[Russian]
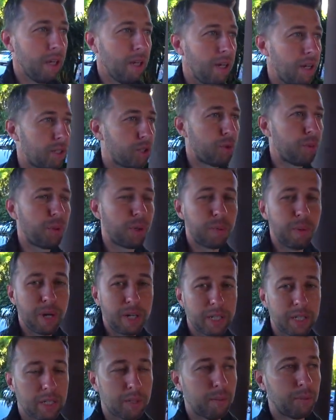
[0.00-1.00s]
а,
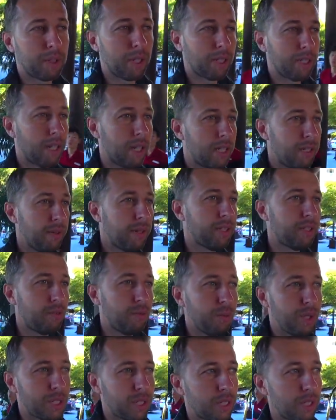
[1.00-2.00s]
супермаркетами и так далее. Давайте
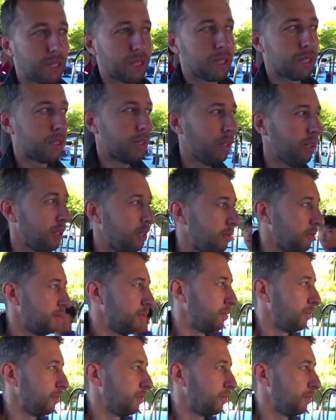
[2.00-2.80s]
вместе это сделаем.